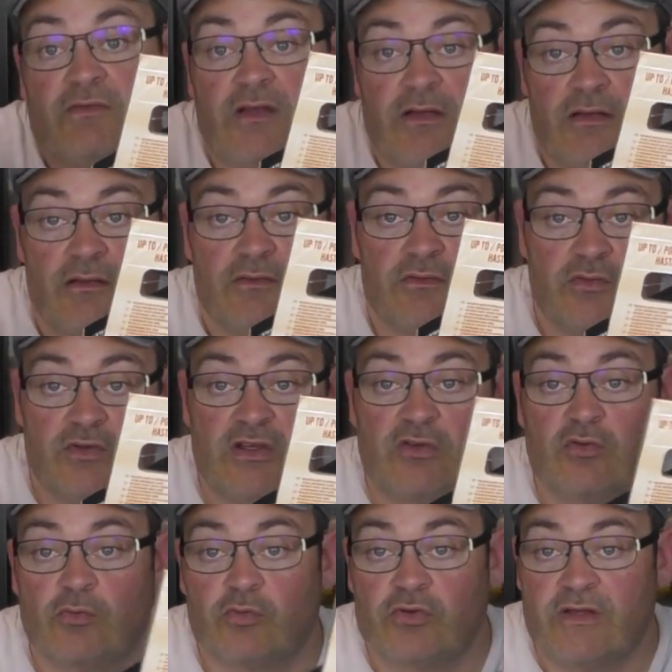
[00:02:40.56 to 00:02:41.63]
ce n'est
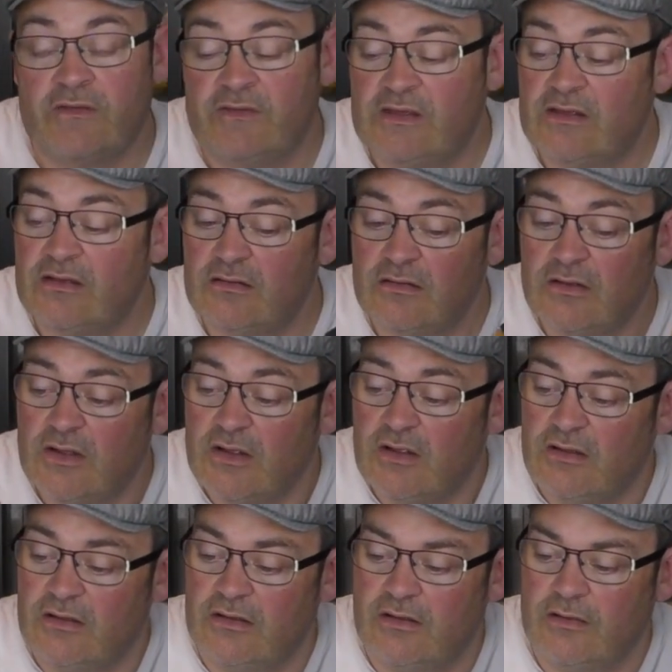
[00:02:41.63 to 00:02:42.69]
que mon avis, hein,
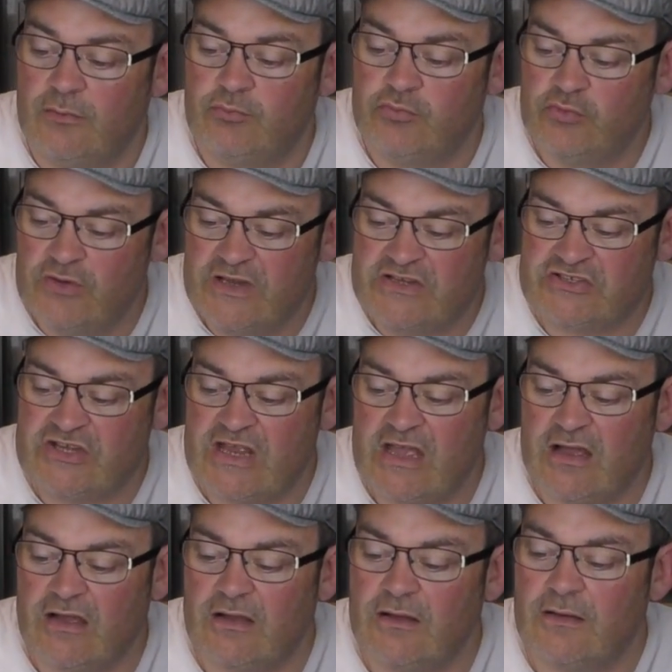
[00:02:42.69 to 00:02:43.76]
euh, plus
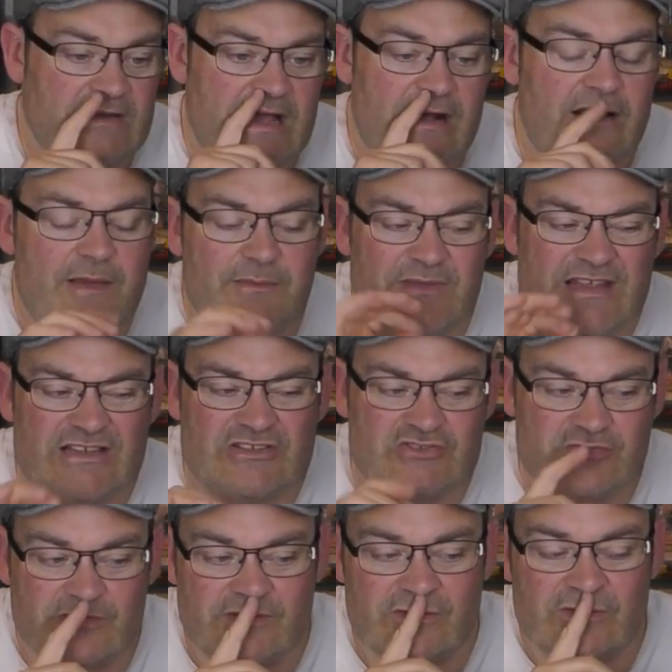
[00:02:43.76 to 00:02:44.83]
légère. Il y a quand même quelque
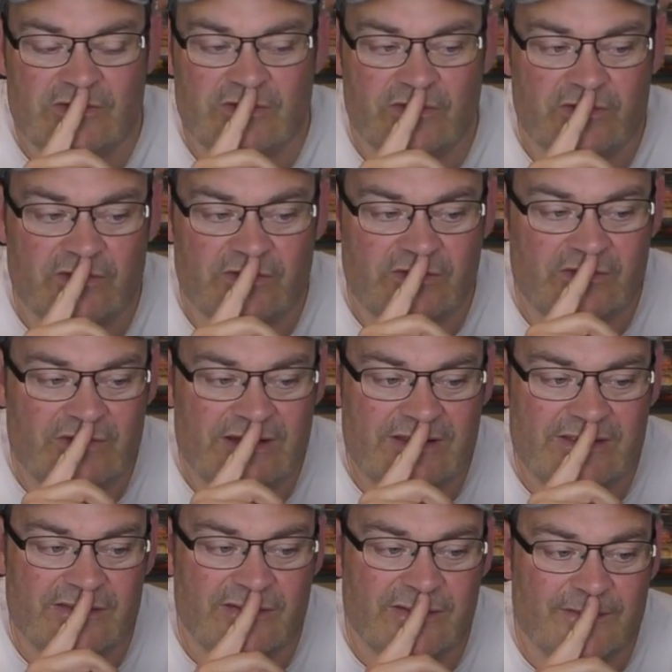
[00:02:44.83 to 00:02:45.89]
chose de tendancieux
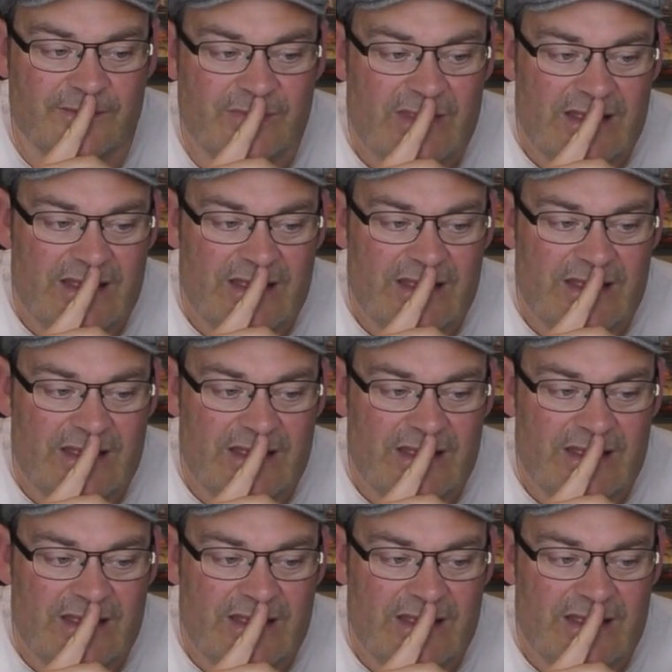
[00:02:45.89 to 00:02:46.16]
là-dedans.